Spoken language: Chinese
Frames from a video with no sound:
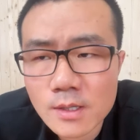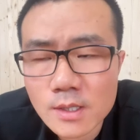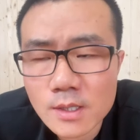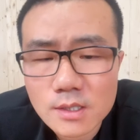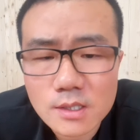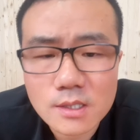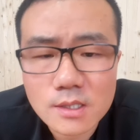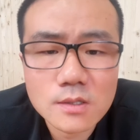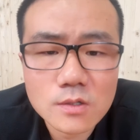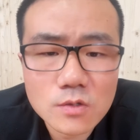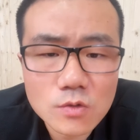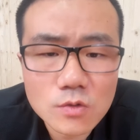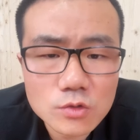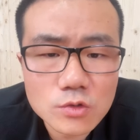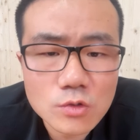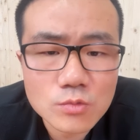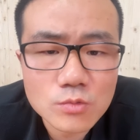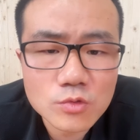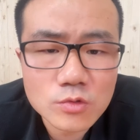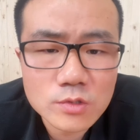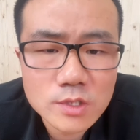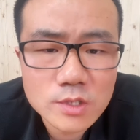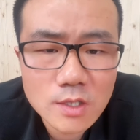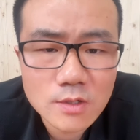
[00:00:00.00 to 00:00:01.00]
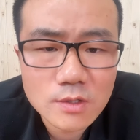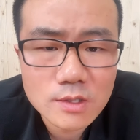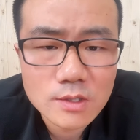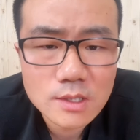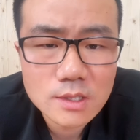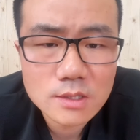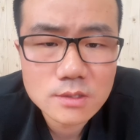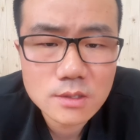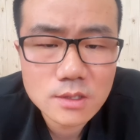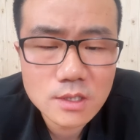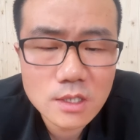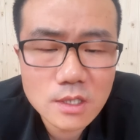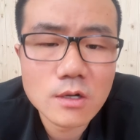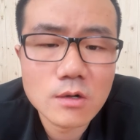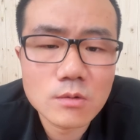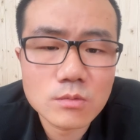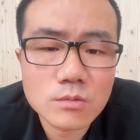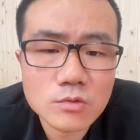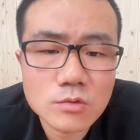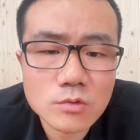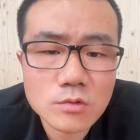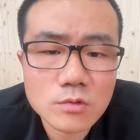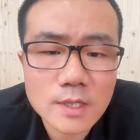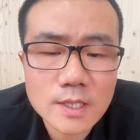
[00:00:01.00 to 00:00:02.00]
一个欧洲步，再有一个是跳
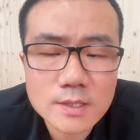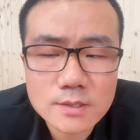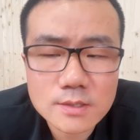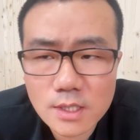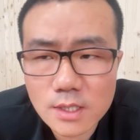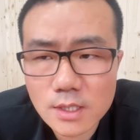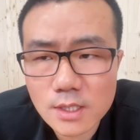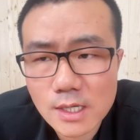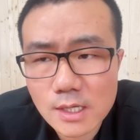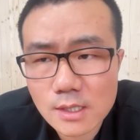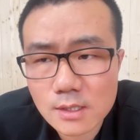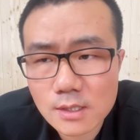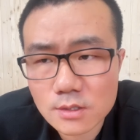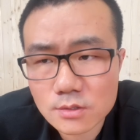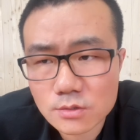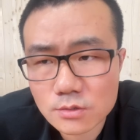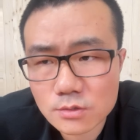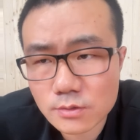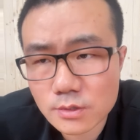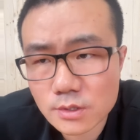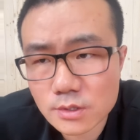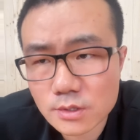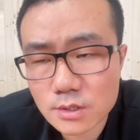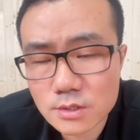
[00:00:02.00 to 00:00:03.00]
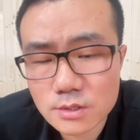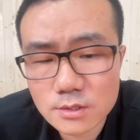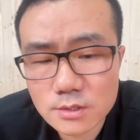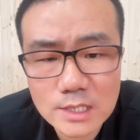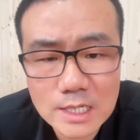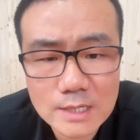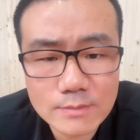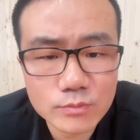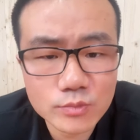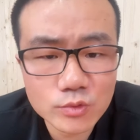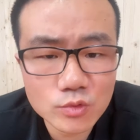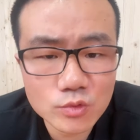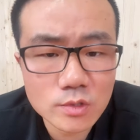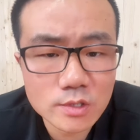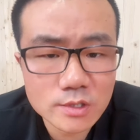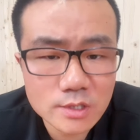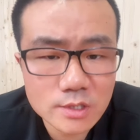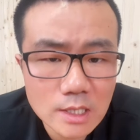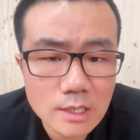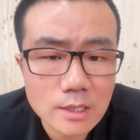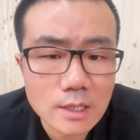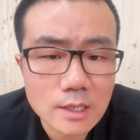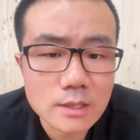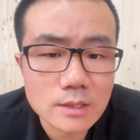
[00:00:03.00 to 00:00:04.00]
步嘛，这两个属于是三步
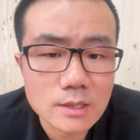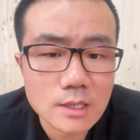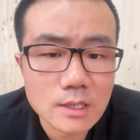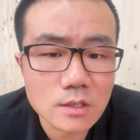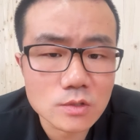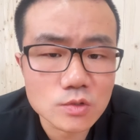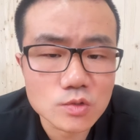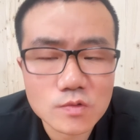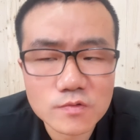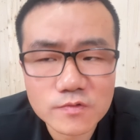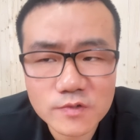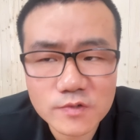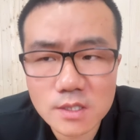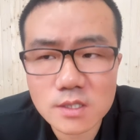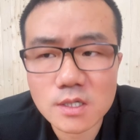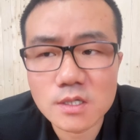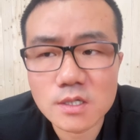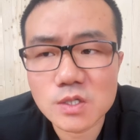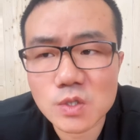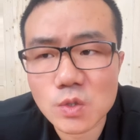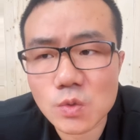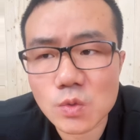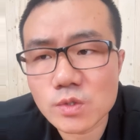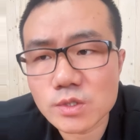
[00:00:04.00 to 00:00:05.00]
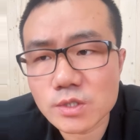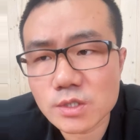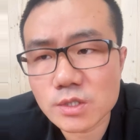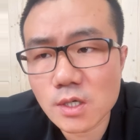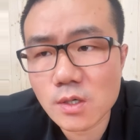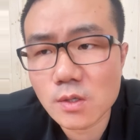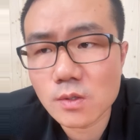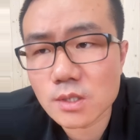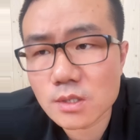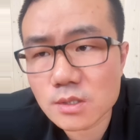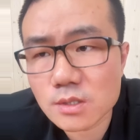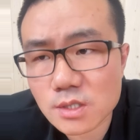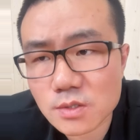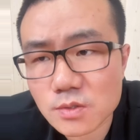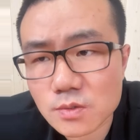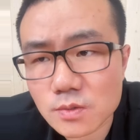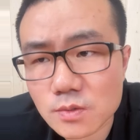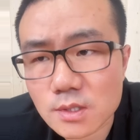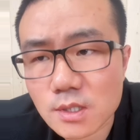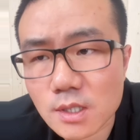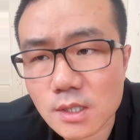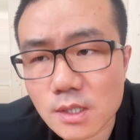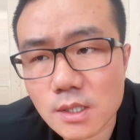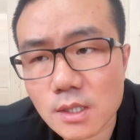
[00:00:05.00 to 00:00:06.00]
上篮当中非常有效的这种
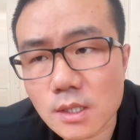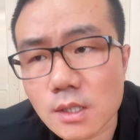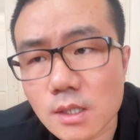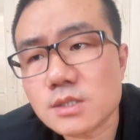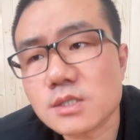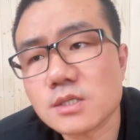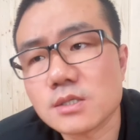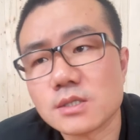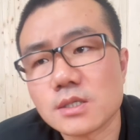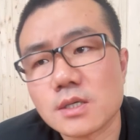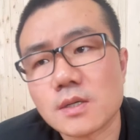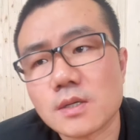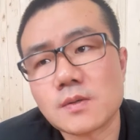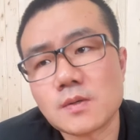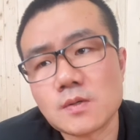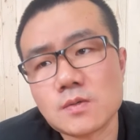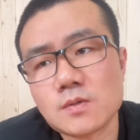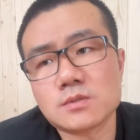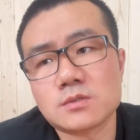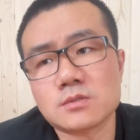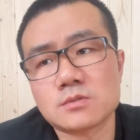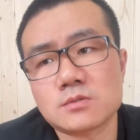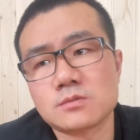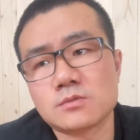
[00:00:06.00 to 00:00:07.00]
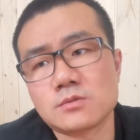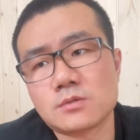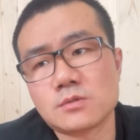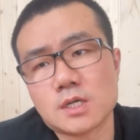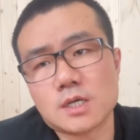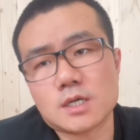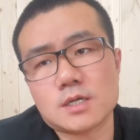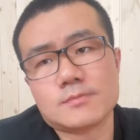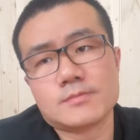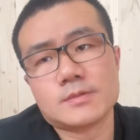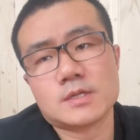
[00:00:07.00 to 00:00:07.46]
这个技巧。欧洲步呢，